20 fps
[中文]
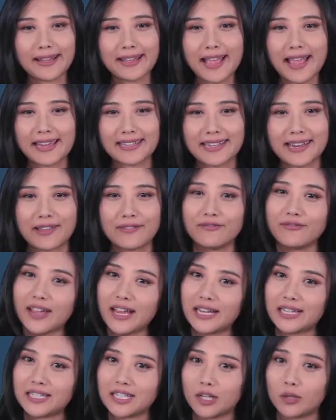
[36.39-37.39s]
概念
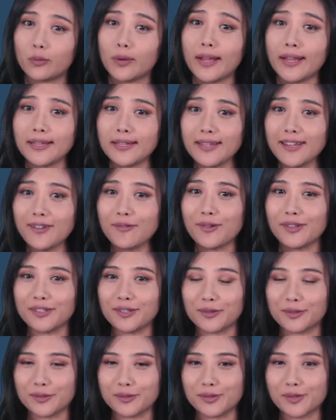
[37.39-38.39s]
翻译成为英文
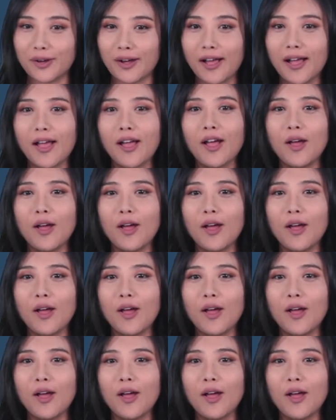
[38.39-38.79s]
的工作。